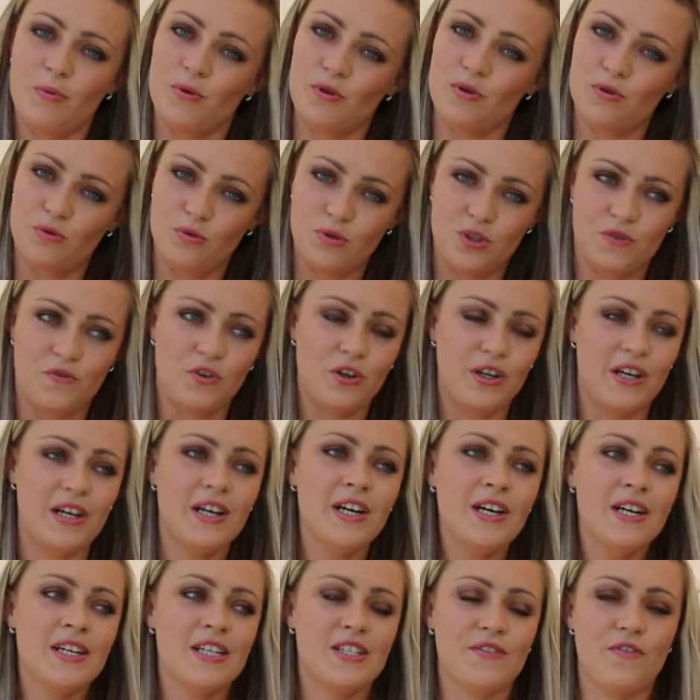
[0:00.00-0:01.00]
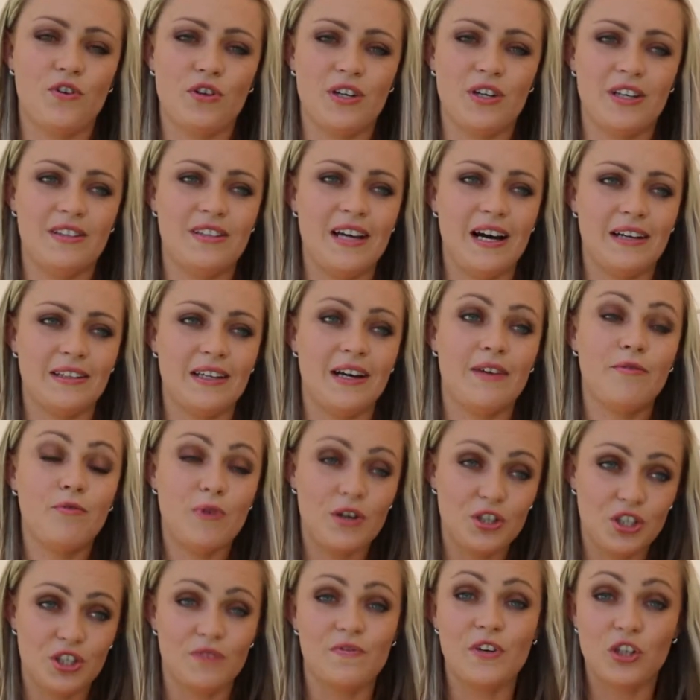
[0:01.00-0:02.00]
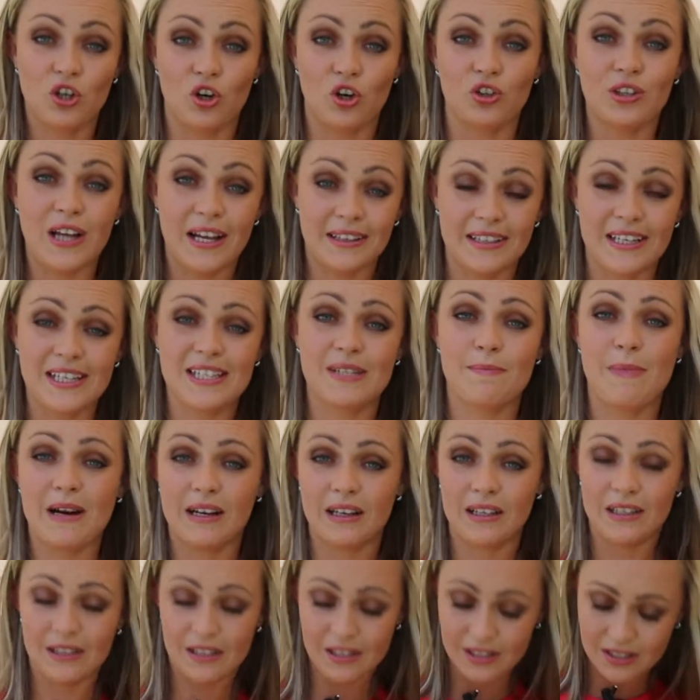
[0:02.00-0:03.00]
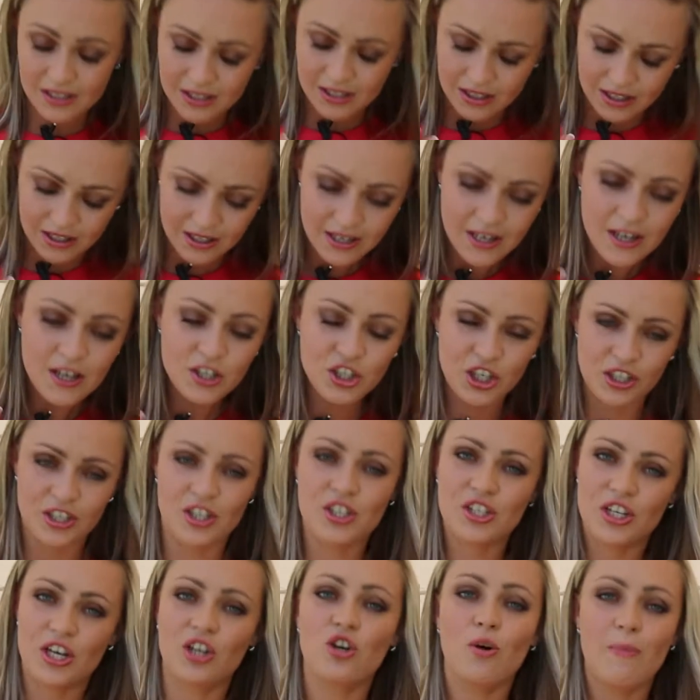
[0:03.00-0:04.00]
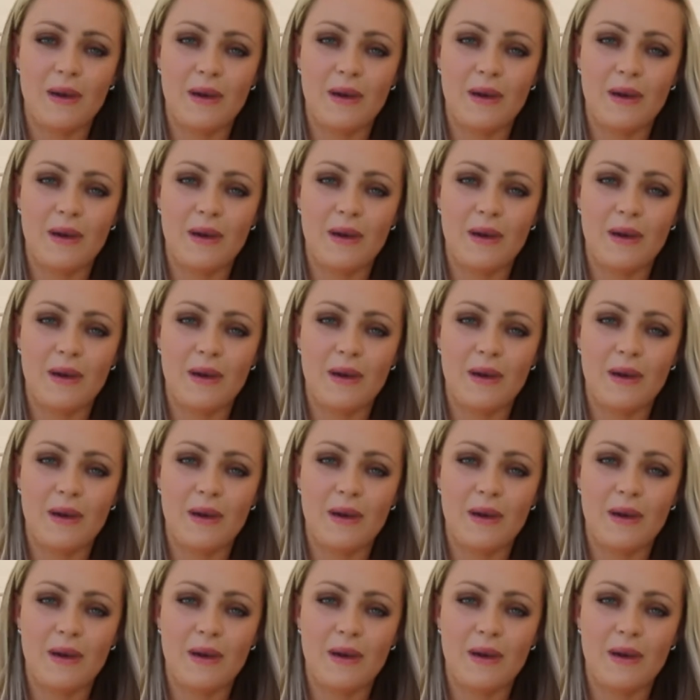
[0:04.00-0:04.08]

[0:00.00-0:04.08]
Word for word: prostu swoje, swoje dania, właśnie wykonane z, ma z czanieckiego